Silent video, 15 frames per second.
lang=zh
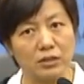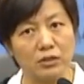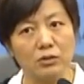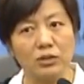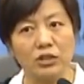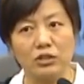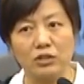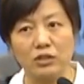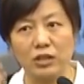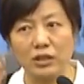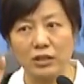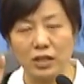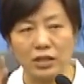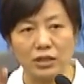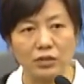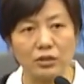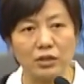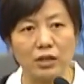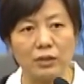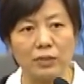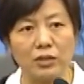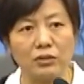如果就是说，当人
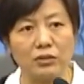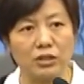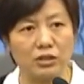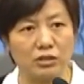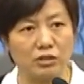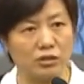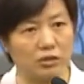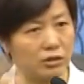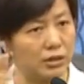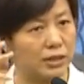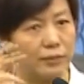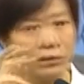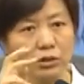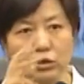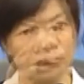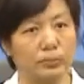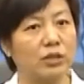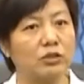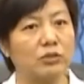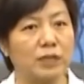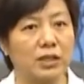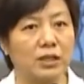需要帮助的时候，咱们就去
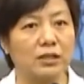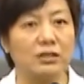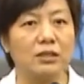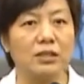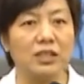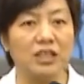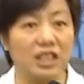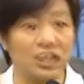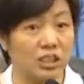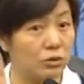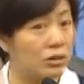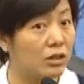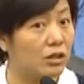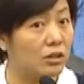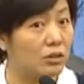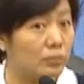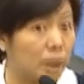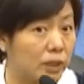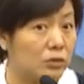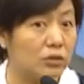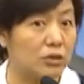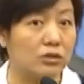帮助别人，那你需要
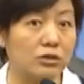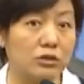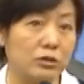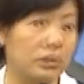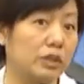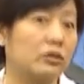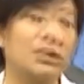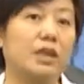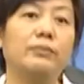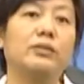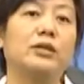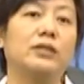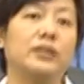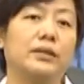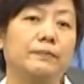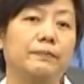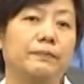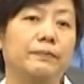帮助的时候，就会有人来帮你。